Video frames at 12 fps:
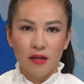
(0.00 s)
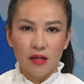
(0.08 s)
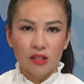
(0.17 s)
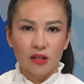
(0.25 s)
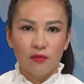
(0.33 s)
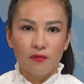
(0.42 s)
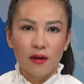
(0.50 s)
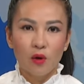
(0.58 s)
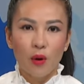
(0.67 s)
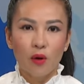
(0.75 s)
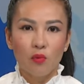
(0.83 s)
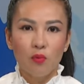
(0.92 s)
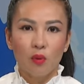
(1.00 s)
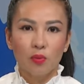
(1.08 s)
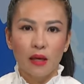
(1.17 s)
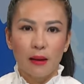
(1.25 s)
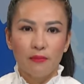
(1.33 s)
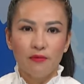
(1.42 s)
sau phán quyết của một
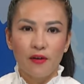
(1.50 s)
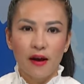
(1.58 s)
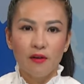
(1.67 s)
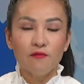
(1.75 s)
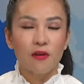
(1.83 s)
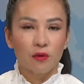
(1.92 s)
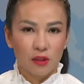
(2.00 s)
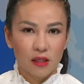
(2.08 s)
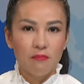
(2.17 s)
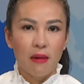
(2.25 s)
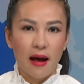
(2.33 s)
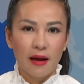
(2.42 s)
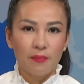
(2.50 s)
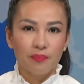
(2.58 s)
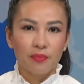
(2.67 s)
thẩm phán vào thứ Ba.